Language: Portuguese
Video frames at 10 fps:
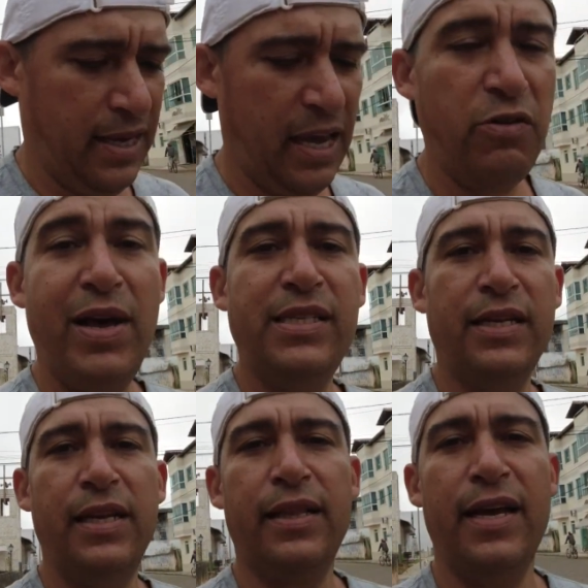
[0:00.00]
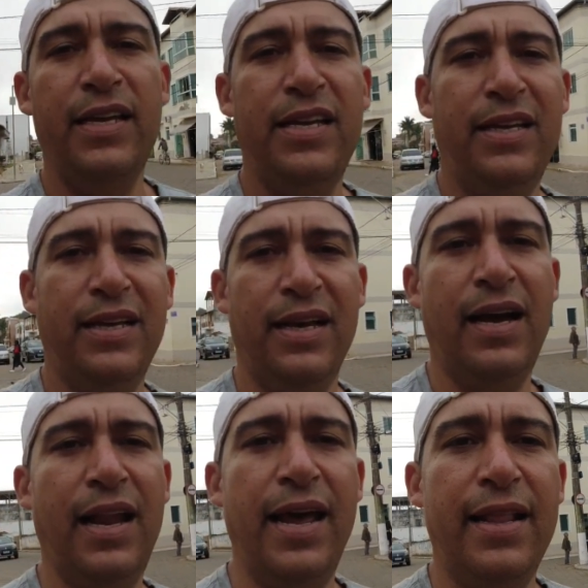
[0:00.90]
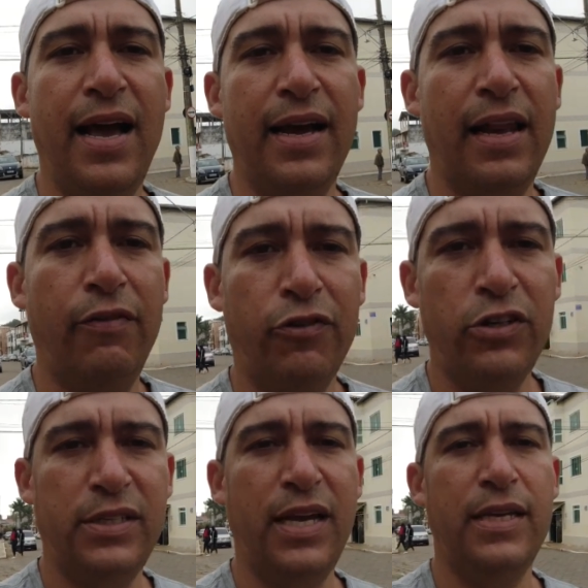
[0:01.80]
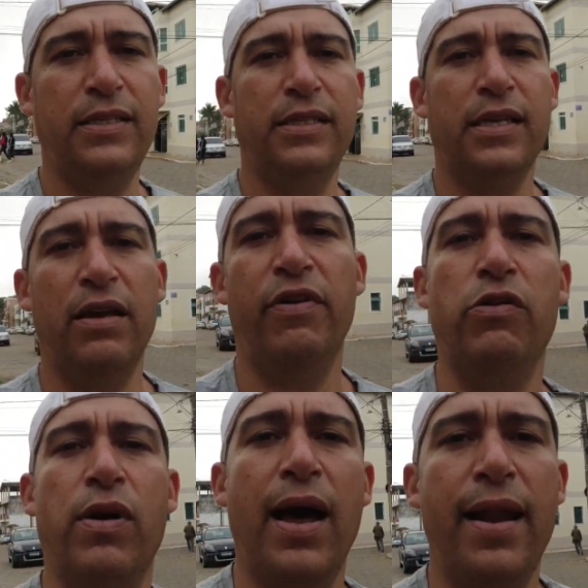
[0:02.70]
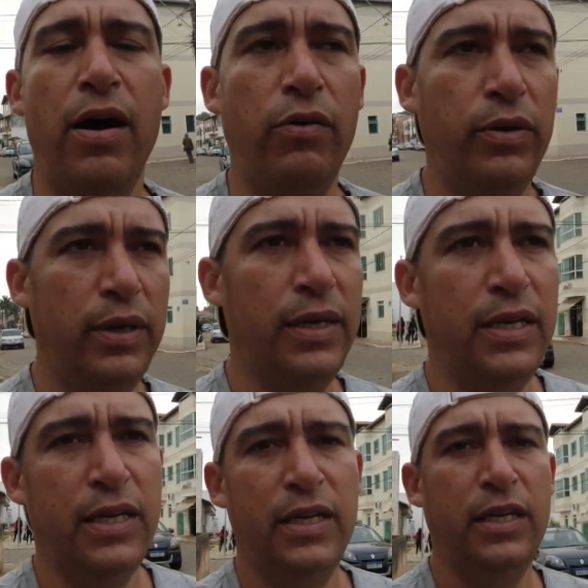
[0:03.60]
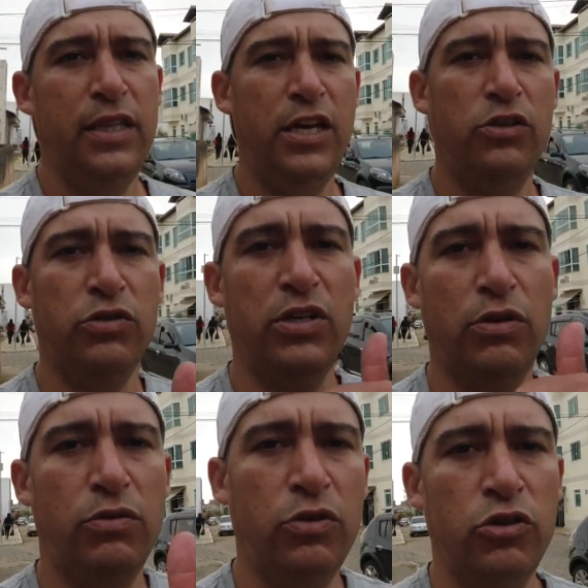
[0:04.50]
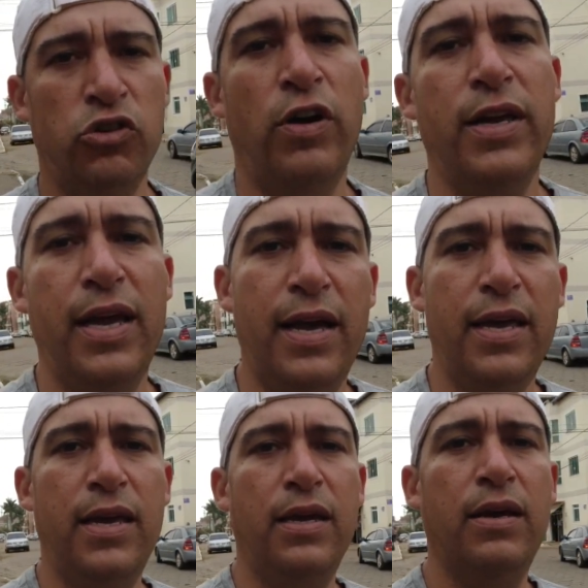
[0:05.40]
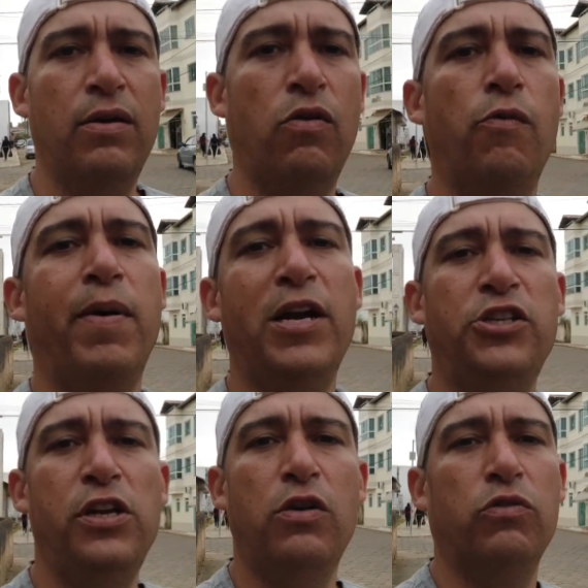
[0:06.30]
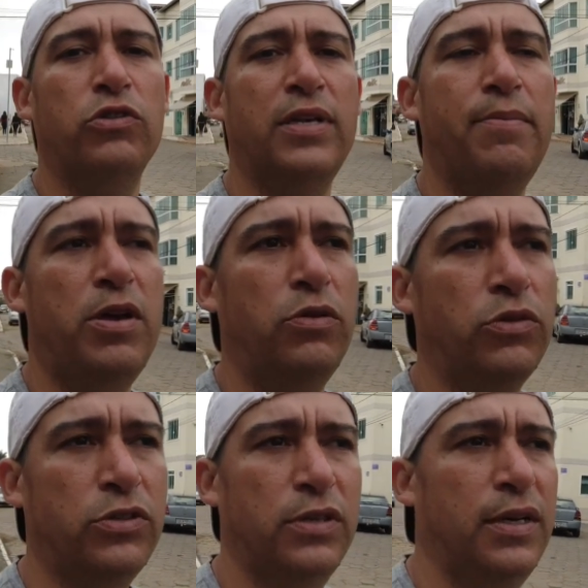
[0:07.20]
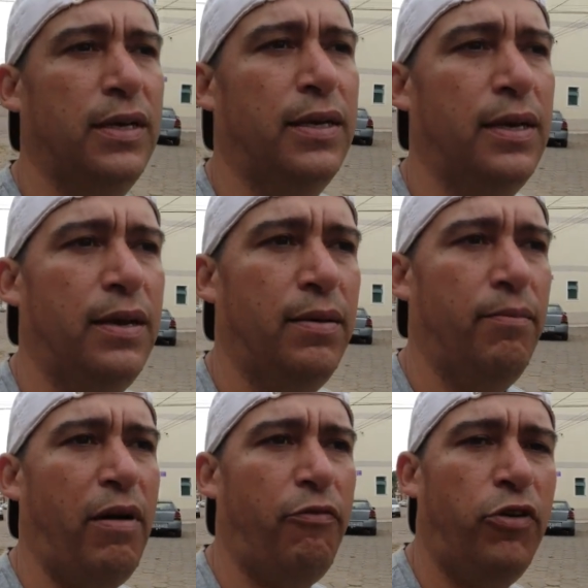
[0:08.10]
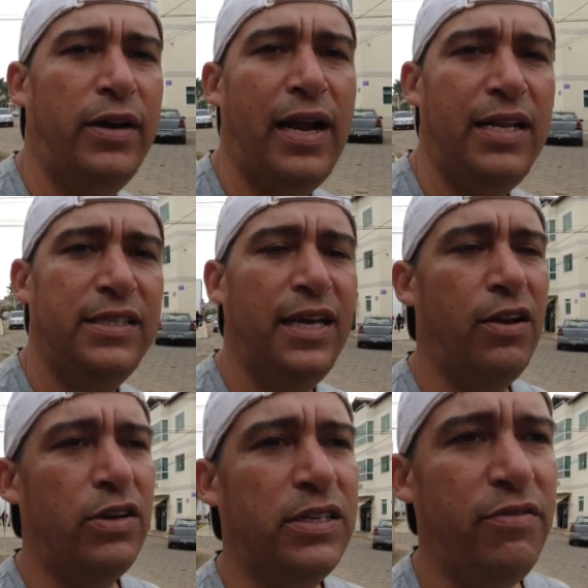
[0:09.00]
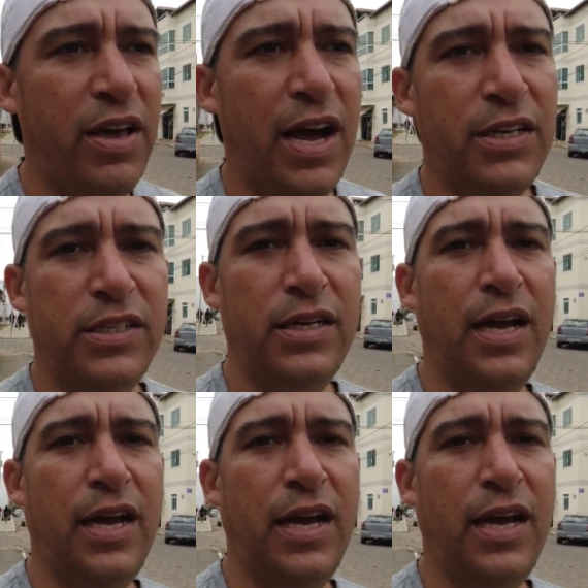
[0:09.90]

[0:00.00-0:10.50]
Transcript: Quem não é inscrito aí, galera, dá aquela forcinha aí, se inscreva no canal, deixa o seu joinha aí, compartilhe com os amigos para fortalecer a nossa viagem.